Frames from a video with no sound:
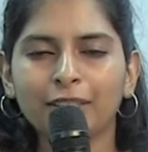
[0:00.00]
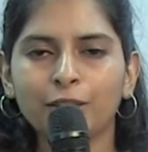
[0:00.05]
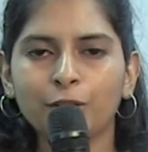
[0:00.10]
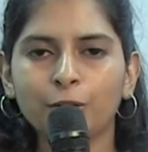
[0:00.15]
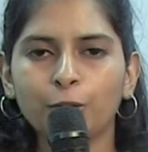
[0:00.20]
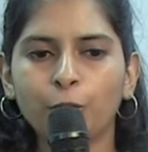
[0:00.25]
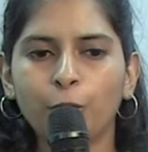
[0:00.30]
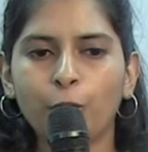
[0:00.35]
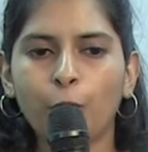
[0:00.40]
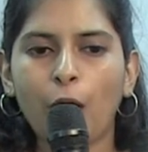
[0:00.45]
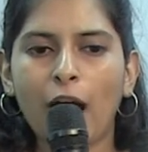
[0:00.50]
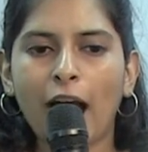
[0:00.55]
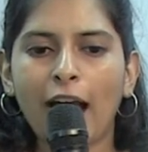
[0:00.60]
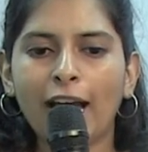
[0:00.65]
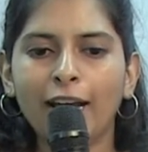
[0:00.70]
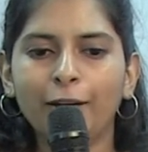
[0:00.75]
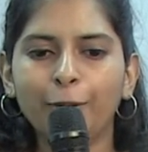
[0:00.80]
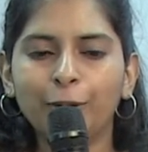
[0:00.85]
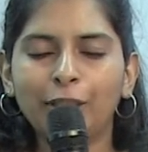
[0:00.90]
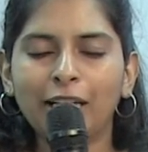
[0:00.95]
ஸோ
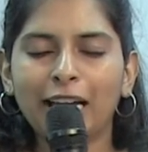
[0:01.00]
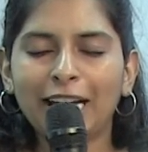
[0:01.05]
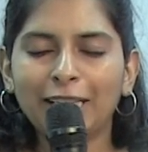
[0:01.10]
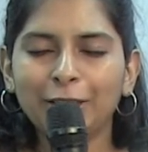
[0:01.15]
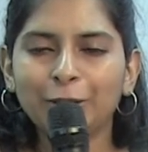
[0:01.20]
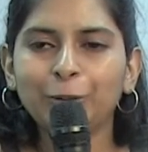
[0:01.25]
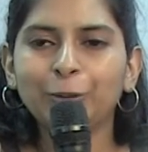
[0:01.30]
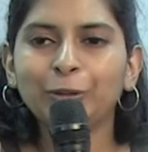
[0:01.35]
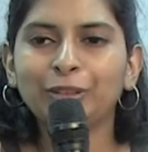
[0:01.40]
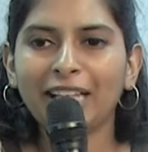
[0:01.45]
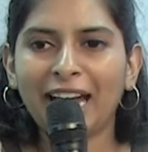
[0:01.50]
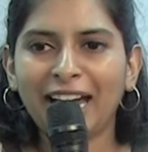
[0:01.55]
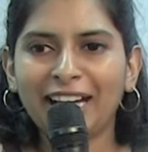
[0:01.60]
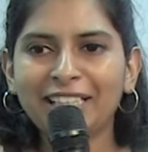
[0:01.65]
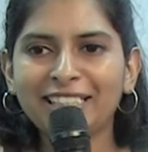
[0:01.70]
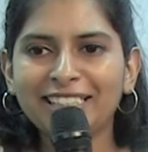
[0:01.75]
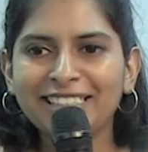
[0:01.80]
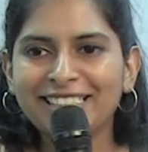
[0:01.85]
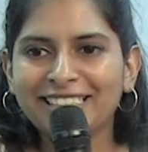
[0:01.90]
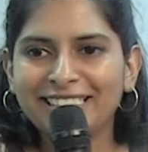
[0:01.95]
ஐ வுட் லைக் டு
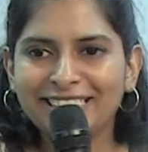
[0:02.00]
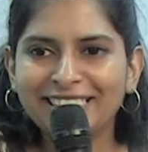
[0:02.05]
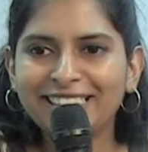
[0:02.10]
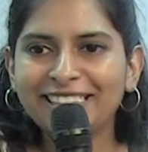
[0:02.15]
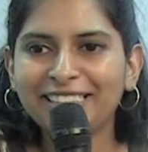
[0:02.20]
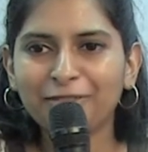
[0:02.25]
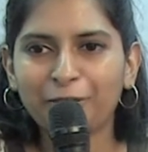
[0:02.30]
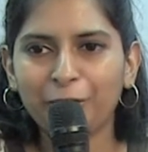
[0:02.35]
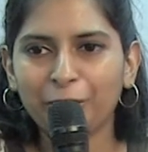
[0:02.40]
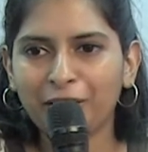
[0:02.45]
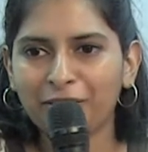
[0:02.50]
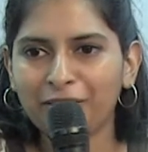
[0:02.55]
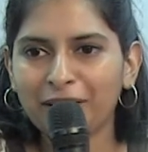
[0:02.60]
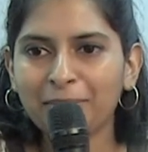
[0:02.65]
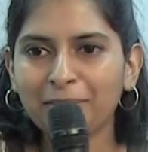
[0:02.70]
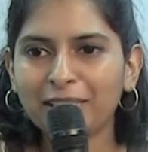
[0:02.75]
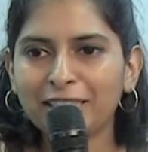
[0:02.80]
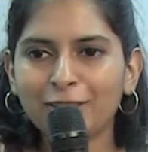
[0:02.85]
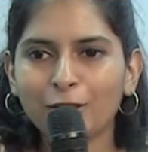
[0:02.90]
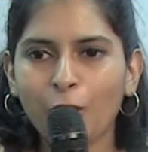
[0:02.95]
தேங்க் சார் ஃபார்
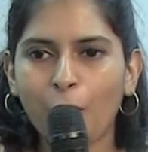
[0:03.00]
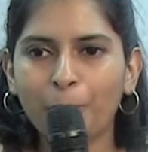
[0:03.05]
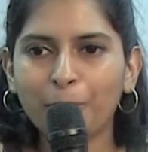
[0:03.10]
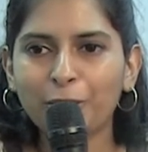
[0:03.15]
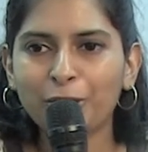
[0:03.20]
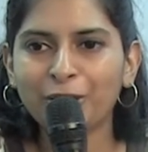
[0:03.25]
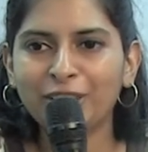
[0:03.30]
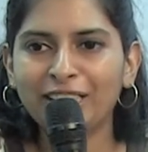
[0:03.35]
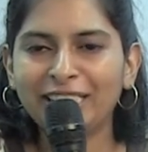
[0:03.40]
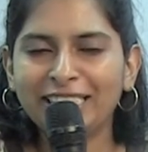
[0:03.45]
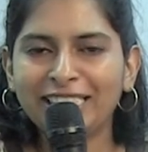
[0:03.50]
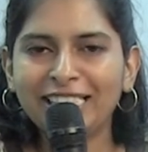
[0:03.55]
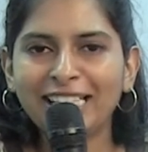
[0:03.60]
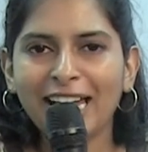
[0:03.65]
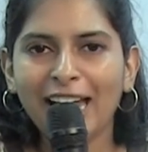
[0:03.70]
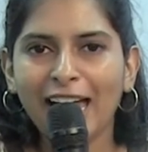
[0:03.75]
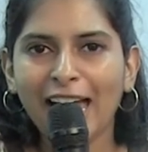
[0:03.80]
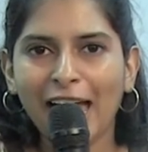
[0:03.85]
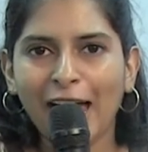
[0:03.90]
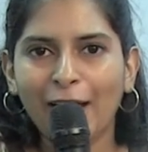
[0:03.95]
கிவிங் மீ திஸ் ஆப்பர்ச்சுனிட்டி
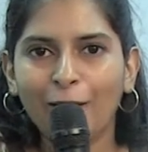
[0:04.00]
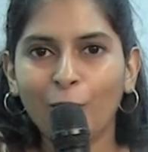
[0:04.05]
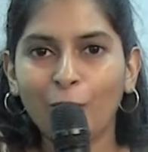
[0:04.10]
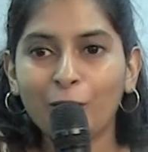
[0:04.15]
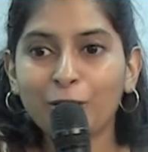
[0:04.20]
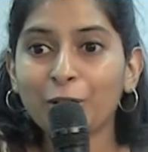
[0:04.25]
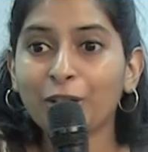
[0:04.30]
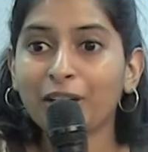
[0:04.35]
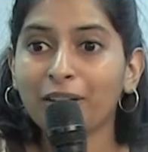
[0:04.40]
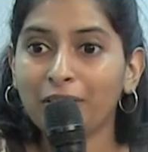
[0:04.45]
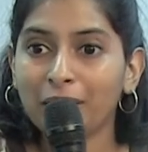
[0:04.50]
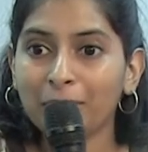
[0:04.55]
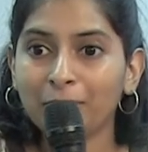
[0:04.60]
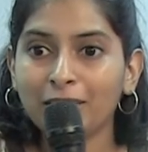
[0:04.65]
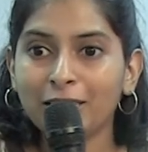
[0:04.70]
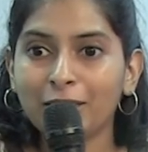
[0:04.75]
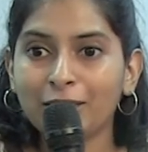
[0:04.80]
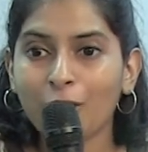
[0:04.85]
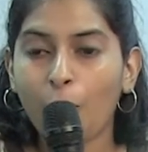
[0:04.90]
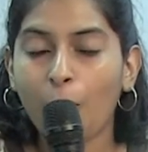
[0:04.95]
அண்ட் ஆல்சோ கிவிங் மீ
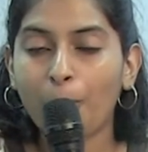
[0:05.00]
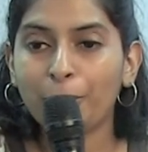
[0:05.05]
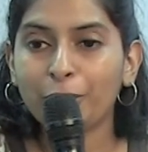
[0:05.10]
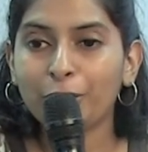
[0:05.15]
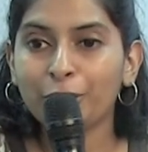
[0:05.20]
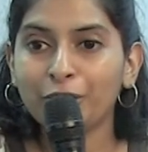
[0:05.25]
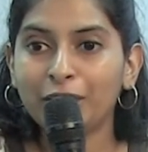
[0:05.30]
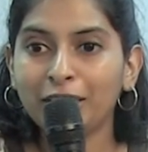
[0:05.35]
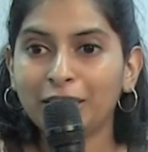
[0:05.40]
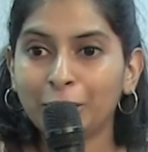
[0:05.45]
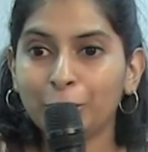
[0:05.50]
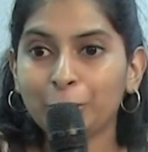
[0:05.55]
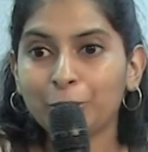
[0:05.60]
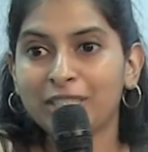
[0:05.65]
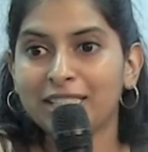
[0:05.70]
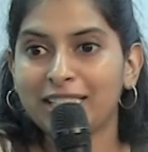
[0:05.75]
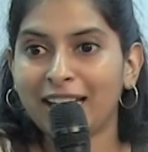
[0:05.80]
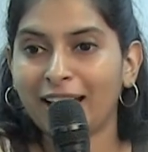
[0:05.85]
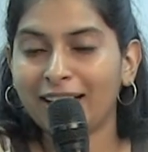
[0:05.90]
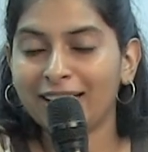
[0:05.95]
திஸ் ஆப்பர்ச்சுனிட்டி டு
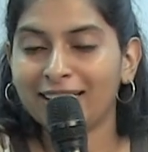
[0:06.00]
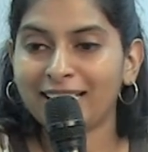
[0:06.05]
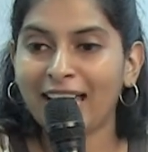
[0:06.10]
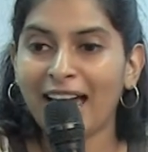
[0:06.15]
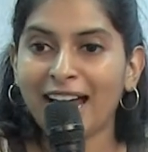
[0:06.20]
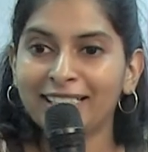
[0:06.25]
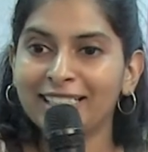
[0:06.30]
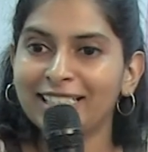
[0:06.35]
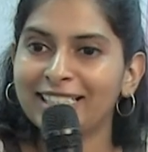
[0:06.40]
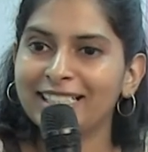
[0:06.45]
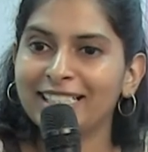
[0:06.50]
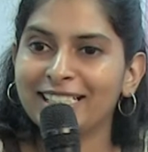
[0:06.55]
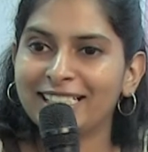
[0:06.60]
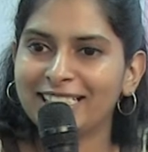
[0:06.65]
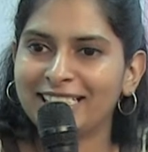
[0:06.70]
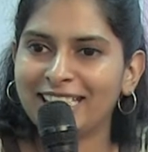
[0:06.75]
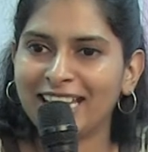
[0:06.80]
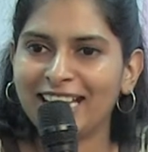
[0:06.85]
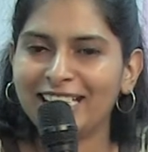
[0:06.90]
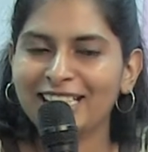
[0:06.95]
ஸ்டே ஸ்டாண்ட் அட் திஸ்
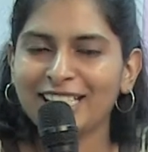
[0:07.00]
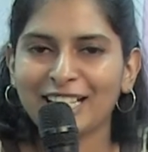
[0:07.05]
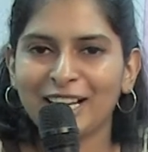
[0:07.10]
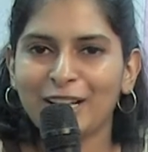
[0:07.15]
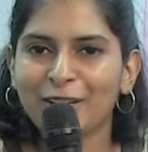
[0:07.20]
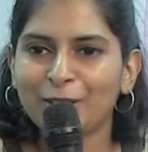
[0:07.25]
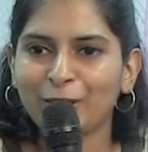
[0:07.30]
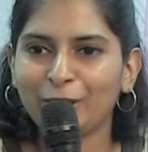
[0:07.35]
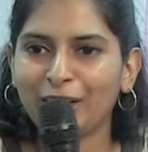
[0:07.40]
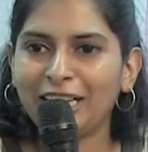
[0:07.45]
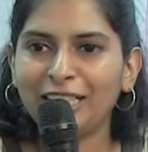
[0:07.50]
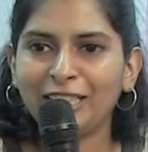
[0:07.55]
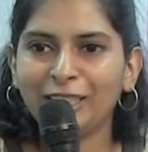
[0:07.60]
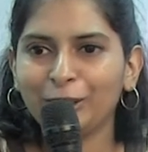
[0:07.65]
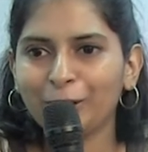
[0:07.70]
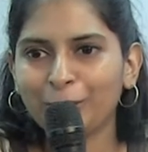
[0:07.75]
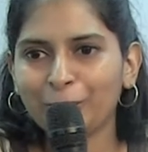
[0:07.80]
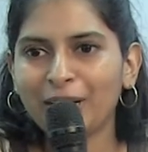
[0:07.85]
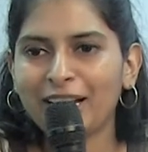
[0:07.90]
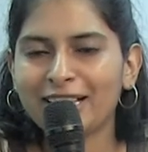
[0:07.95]
ஸ்டேஜ் ஸோ
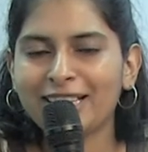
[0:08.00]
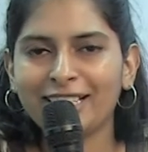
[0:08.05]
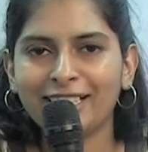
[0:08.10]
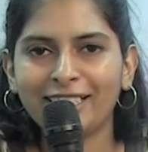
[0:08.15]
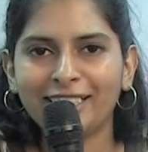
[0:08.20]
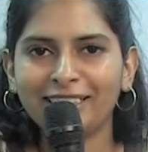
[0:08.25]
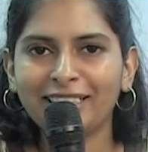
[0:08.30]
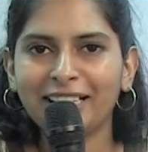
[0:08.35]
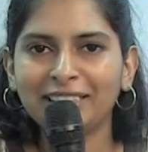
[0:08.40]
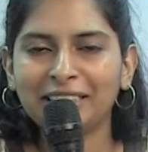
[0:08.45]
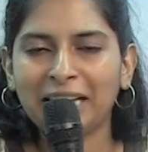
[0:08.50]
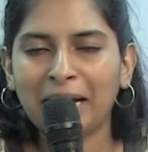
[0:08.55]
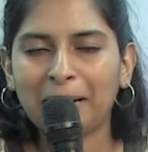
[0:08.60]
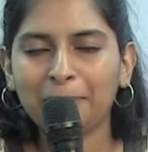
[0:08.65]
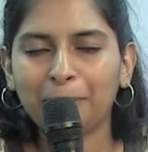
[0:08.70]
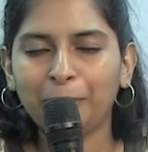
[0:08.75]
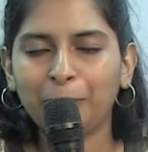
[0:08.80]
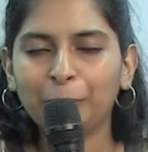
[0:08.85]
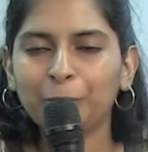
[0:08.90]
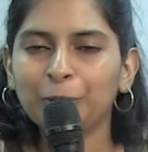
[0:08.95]
ரெண்டுத்துக்கும் நான் சாரை தான்
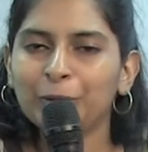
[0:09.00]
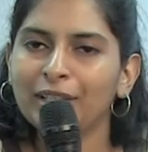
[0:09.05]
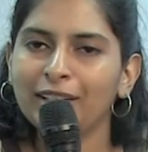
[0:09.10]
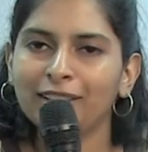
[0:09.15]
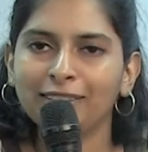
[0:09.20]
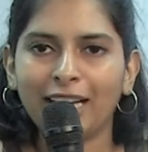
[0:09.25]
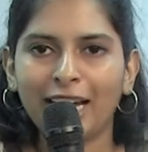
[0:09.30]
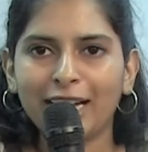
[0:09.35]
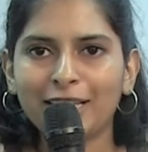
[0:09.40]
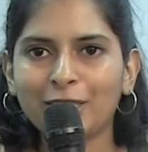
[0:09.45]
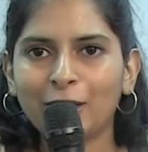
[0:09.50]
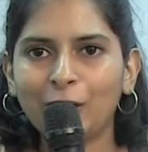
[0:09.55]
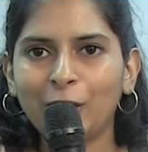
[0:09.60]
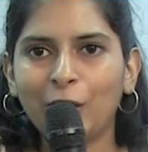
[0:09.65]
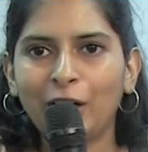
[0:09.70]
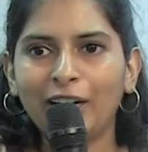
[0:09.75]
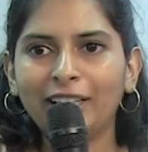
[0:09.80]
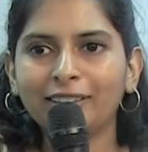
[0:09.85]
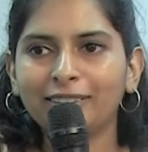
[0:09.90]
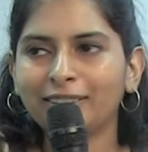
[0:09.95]
தேங்க் பண்ணும் தேங்க்ஸ் அ
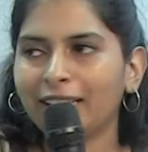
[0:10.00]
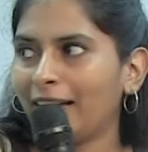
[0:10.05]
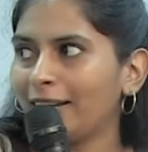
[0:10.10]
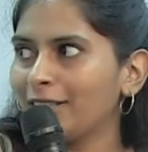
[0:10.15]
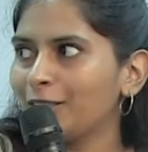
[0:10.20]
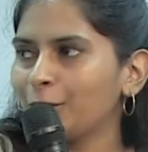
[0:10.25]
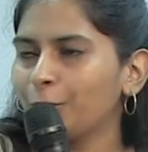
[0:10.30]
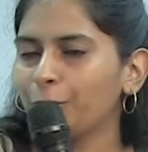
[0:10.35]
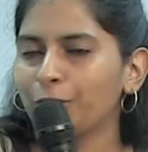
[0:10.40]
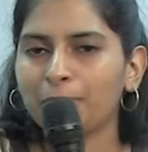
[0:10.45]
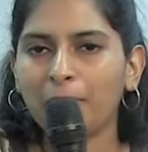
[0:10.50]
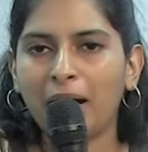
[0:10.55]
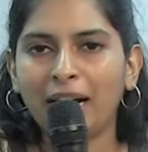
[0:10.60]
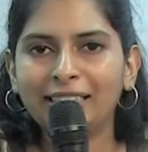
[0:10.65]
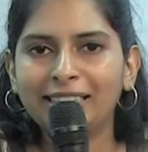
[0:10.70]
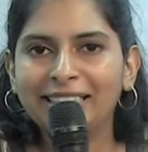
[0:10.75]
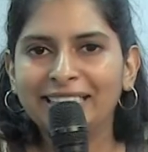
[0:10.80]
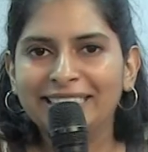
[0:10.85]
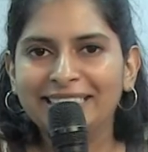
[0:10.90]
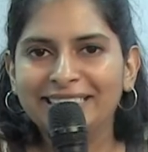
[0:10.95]
லாட் தேங்க்ஸ் டு
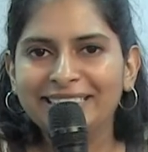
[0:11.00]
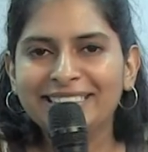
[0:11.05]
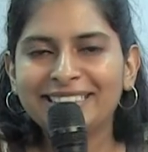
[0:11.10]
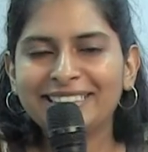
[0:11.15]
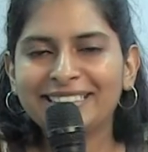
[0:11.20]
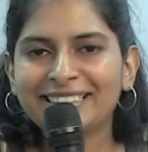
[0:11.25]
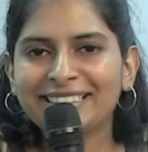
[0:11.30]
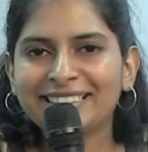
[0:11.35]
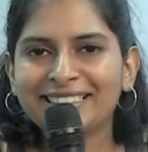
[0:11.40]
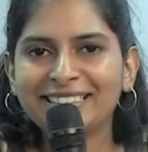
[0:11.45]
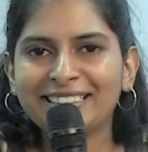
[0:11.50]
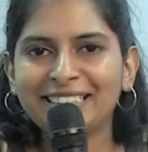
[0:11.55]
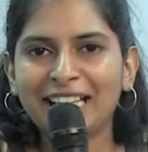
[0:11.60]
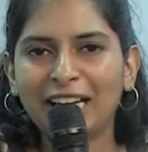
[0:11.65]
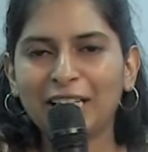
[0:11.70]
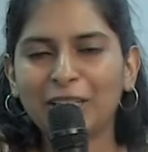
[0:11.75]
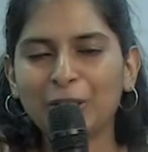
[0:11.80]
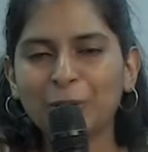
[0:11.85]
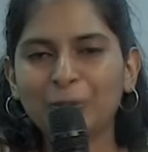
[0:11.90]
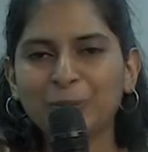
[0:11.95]
ஸ்மார்ட் லீடர்ஸ்
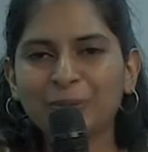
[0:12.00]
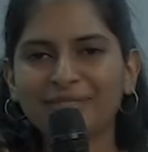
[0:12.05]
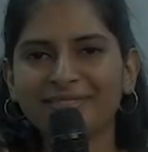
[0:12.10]
யூ